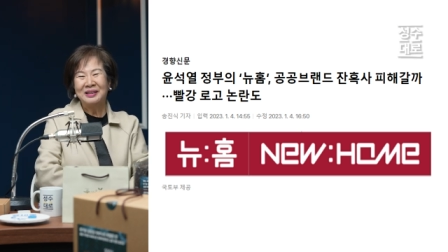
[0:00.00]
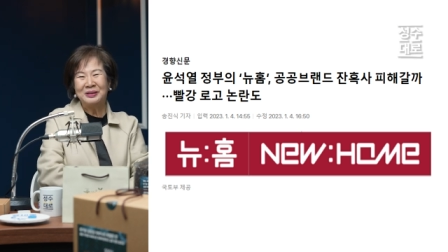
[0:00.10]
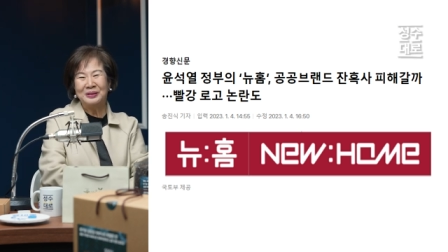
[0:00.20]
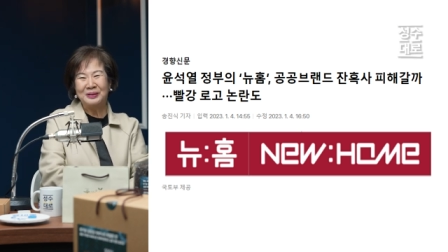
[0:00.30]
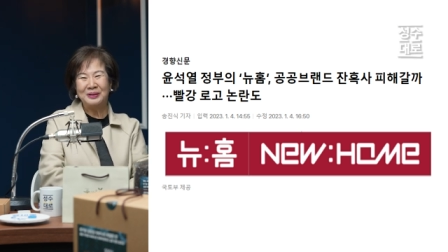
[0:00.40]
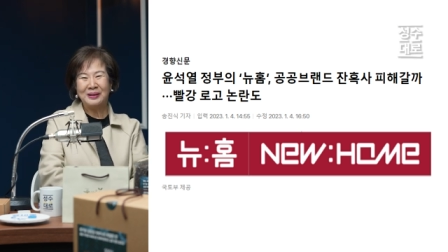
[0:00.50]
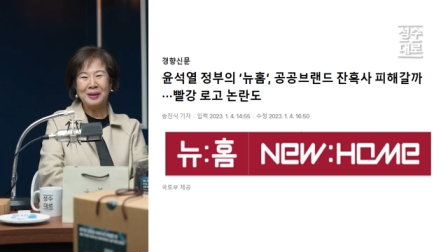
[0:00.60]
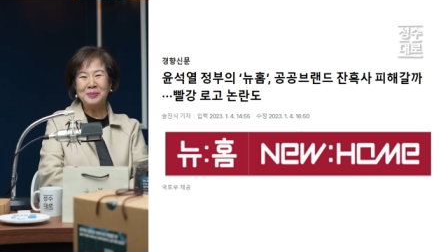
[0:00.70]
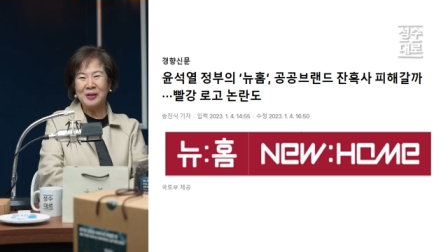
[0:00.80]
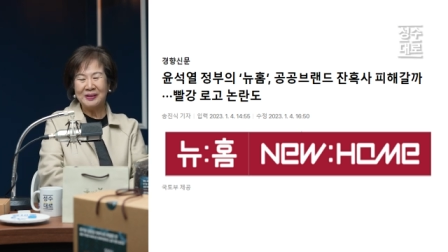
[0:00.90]
그
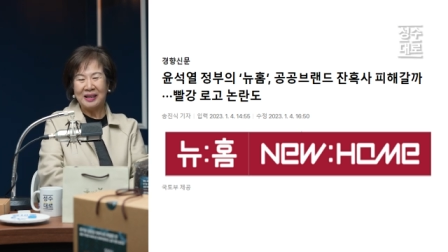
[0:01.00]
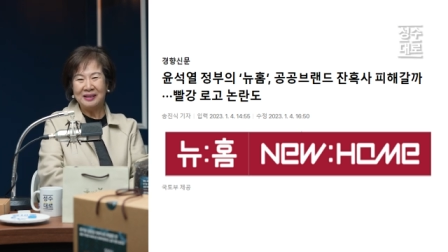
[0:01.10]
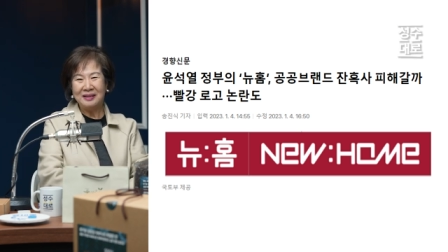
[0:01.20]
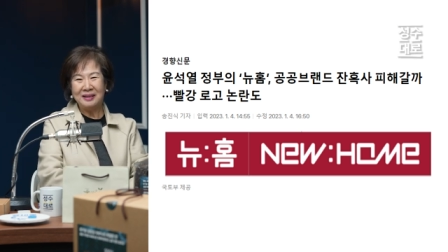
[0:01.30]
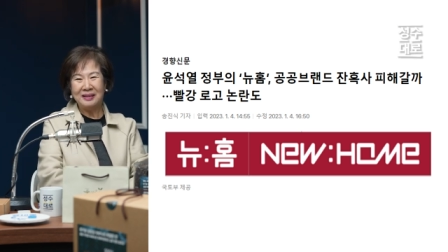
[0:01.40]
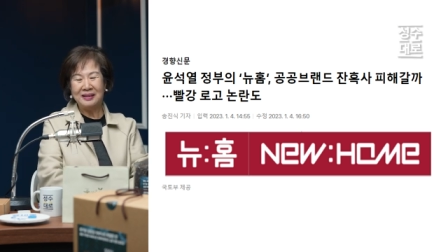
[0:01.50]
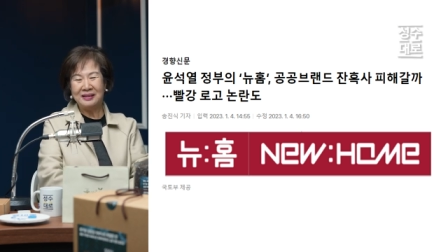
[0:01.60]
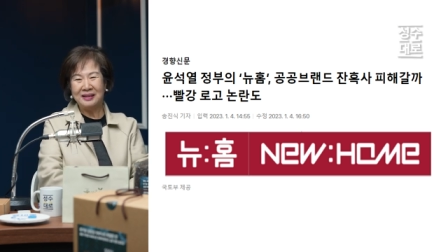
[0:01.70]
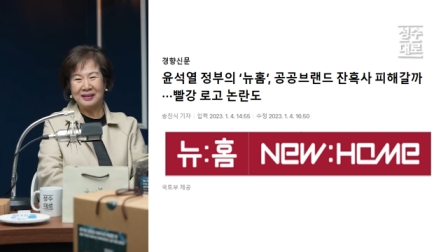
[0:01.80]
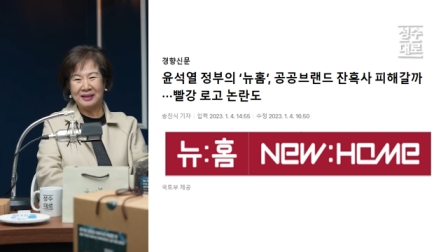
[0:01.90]
탐정단들이
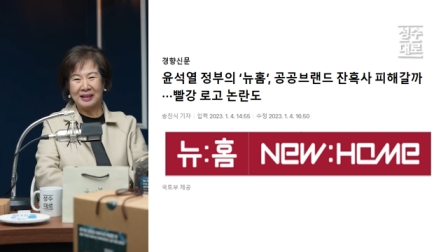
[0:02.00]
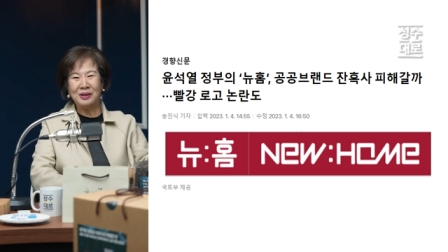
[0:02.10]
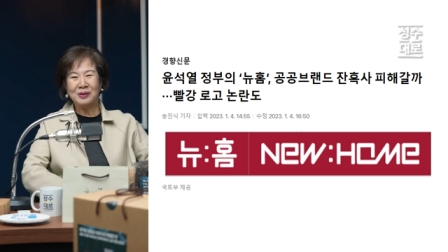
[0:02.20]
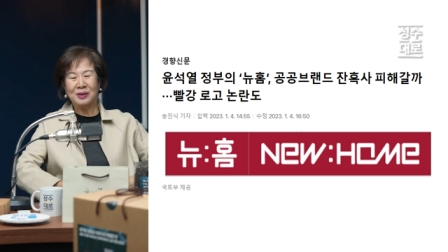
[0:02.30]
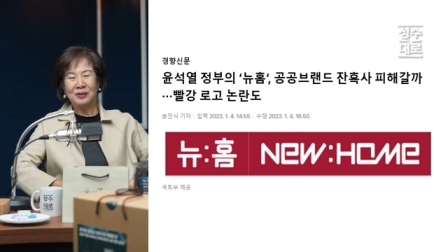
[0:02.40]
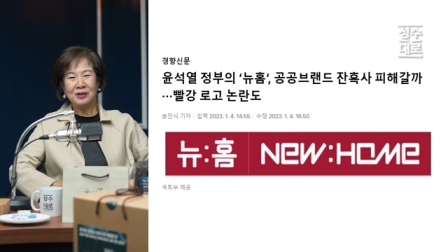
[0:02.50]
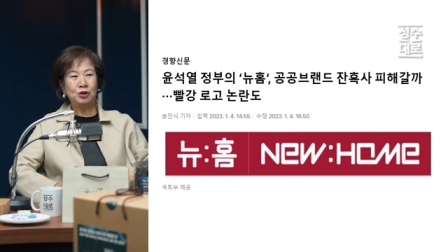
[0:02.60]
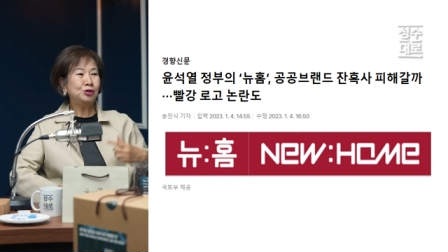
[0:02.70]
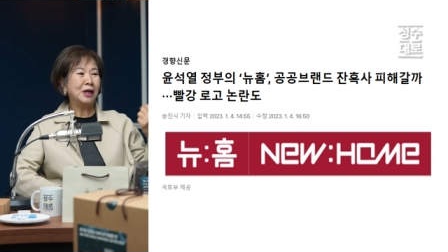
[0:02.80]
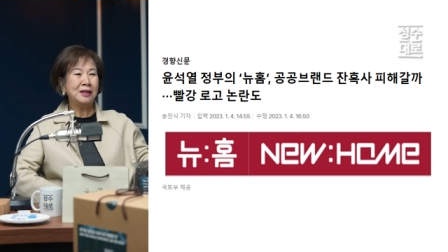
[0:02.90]
이제 나서서
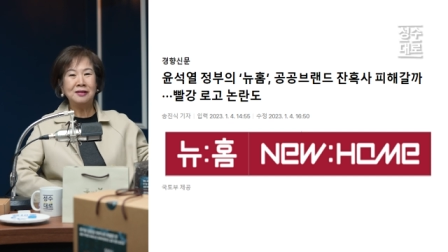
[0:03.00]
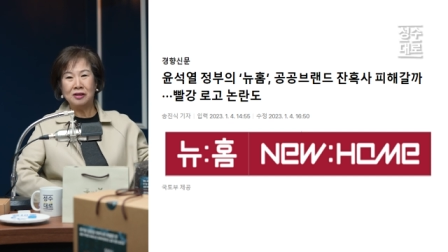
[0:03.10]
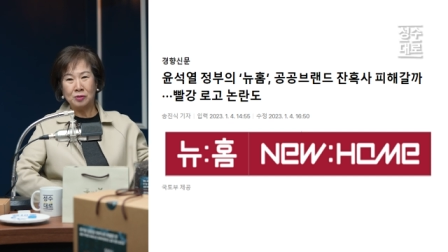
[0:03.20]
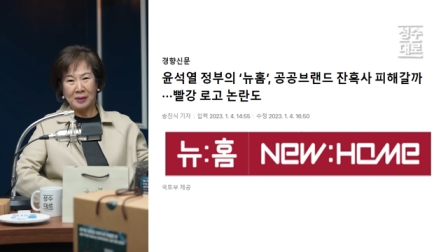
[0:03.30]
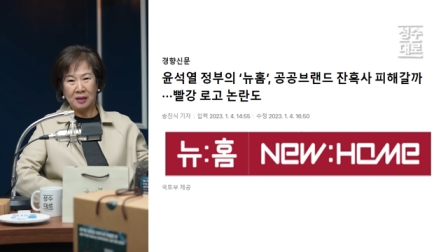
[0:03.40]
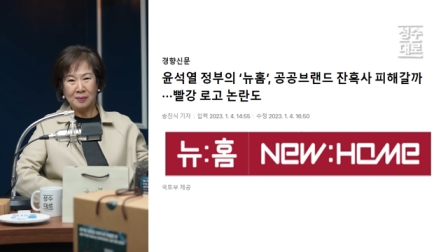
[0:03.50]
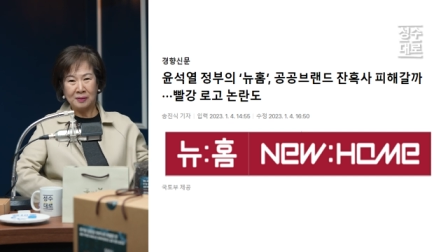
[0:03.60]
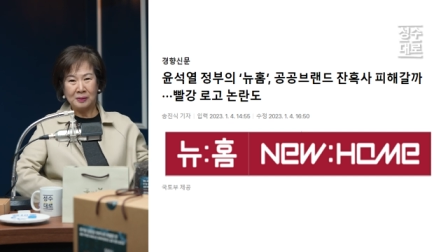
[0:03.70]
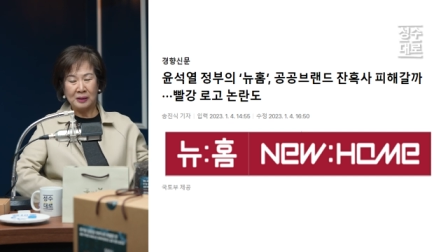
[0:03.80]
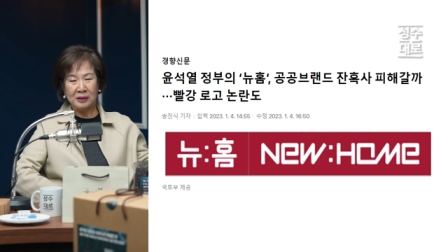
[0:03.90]
이 누가 있는지 좀 알아봐 주세요.